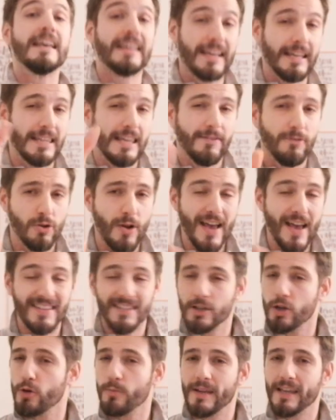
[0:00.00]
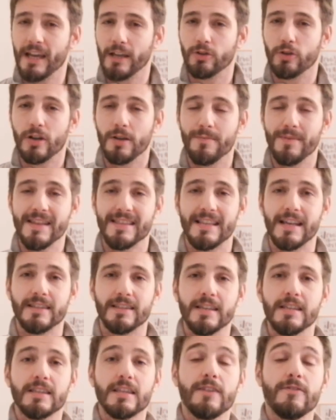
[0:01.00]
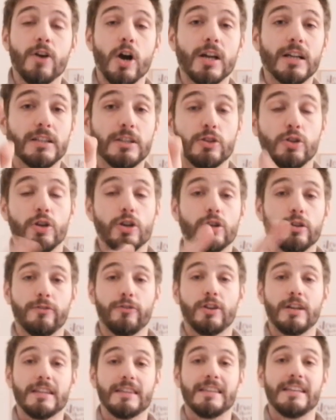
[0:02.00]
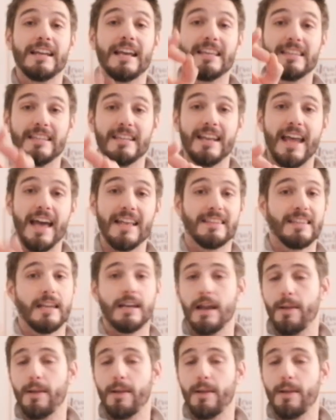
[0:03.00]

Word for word: che devono essere obbligatoriamente a tinte viola di Torino-Fiorentina Fiorentina in diretta,